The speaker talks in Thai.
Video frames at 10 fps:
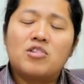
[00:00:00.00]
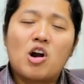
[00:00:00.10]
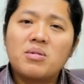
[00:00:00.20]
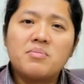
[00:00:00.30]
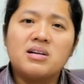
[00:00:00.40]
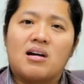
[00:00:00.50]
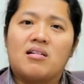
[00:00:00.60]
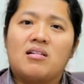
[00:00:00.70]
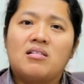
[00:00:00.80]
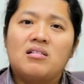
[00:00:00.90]
เราไม่เบื่อห
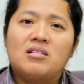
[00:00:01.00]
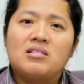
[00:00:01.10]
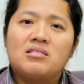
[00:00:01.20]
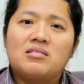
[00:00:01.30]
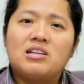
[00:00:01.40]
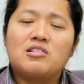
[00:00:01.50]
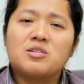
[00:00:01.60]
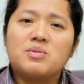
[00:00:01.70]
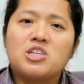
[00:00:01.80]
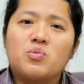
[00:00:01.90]
รอที่เรา
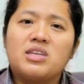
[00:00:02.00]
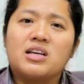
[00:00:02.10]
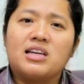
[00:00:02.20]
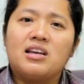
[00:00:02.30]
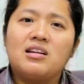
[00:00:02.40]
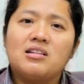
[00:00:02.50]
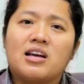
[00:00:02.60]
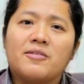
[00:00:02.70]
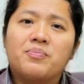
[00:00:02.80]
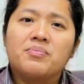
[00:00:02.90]
จะมีชีวิตอย่างนี้เรื่
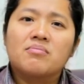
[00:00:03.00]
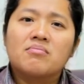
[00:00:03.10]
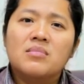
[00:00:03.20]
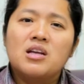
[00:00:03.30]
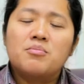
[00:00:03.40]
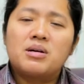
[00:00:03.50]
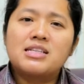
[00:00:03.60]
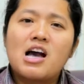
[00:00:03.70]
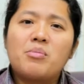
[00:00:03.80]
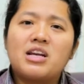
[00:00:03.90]
อย ๆ พระ
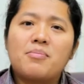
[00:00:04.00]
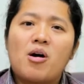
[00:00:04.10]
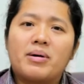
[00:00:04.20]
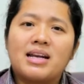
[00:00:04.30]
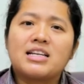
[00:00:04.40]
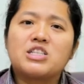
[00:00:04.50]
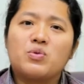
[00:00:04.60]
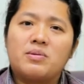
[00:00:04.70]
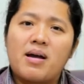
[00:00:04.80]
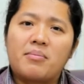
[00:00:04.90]
เจ้าไม่ได้พอพระทัยชี
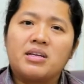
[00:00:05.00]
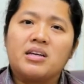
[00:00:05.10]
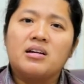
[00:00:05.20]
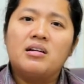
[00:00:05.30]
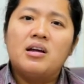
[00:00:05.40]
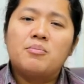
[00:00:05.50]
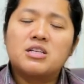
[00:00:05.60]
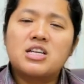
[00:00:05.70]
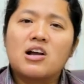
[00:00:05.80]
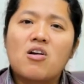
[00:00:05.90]
วิตแบบนี้ ป
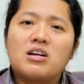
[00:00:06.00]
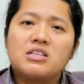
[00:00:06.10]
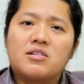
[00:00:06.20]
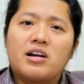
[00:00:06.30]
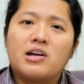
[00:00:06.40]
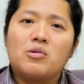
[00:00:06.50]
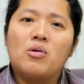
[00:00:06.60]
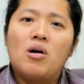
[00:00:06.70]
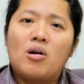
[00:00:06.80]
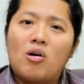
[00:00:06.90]
ระชากรอิสราเอล
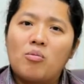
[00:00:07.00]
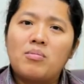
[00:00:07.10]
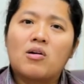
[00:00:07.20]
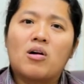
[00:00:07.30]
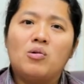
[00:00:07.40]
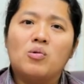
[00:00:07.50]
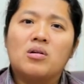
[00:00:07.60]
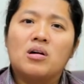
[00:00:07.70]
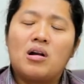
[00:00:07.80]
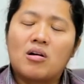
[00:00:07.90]
ล้มแล้วก็ลุก
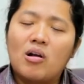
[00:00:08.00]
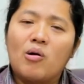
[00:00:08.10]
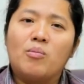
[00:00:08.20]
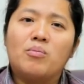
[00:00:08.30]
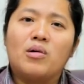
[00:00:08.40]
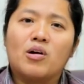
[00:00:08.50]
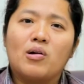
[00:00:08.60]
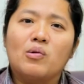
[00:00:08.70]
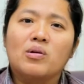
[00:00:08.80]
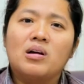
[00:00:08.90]
แล้วก็ล้มแล้วก็
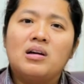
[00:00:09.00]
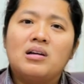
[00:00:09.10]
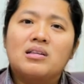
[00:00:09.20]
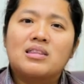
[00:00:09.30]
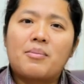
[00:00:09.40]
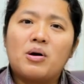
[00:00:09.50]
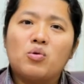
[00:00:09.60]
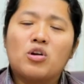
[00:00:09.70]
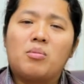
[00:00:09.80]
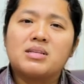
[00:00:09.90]
ลุก แต่พระ
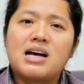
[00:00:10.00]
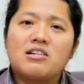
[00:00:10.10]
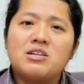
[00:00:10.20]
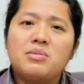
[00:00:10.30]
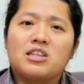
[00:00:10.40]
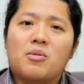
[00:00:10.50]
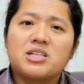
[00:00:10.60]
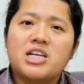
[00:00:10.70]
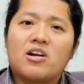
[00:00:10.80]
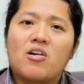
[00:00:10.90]
คุณของพระเจ้าที่มีต่อป
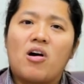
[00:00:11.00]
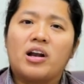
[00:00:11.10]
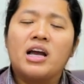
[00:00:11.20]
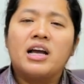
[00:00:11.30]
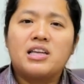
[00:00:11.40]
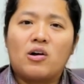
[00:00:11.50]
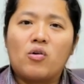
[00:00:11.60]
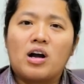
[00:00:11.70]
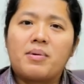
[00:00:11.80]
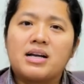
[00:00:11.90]
ระชากรยังค
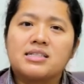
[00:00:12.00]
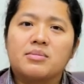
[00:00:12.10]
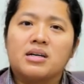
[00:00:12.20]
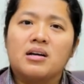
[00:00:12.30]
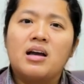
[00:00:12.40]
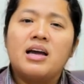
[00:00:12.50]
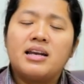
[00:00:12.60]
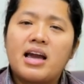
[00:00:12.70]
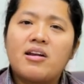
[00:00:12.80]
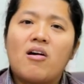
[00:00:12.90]
งอภัยเสมอ
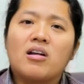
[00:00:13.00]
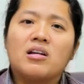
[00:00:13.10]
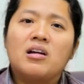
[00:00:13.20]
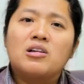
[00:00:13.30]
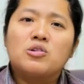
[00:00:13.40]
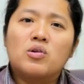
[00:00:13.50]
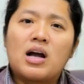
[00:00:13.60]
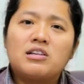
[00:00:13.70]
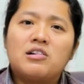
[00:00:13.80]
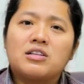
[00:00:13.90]
แน่นอนทุกค
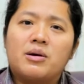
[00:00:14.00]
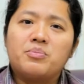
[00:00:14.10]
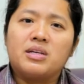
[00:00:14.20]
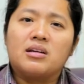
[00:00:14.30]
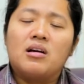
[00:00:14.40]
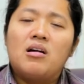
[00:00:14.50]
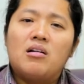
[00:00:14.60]
รั้งที่เราทำผิด